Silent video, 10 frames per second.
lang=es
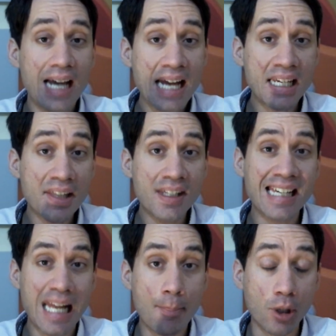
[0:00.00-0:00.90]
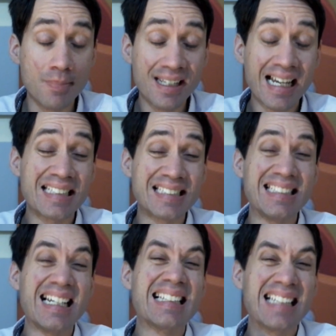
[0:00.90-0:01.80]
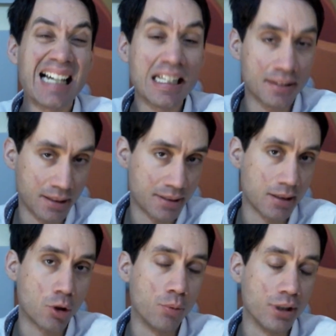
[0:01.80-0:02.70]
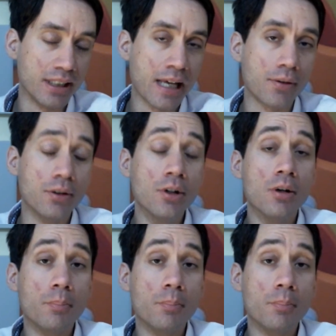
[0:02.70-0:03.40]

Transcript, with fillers: Hay que decir que la polémica existía ya antes del comunicado,